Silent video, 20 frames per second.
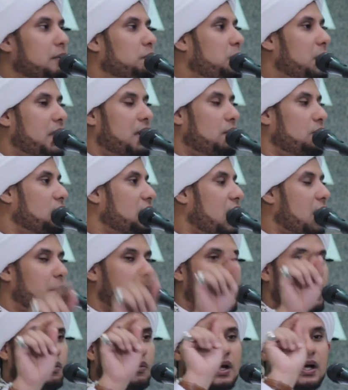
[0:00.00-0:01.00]
mau nggak
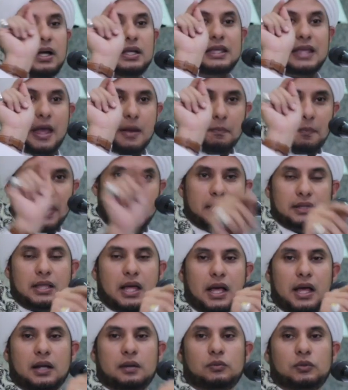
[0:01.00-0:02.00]
mau akan nyampe ke
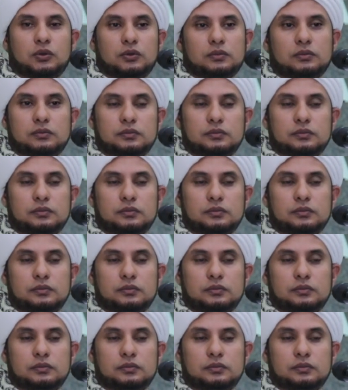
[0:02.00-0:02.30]
tanganmu.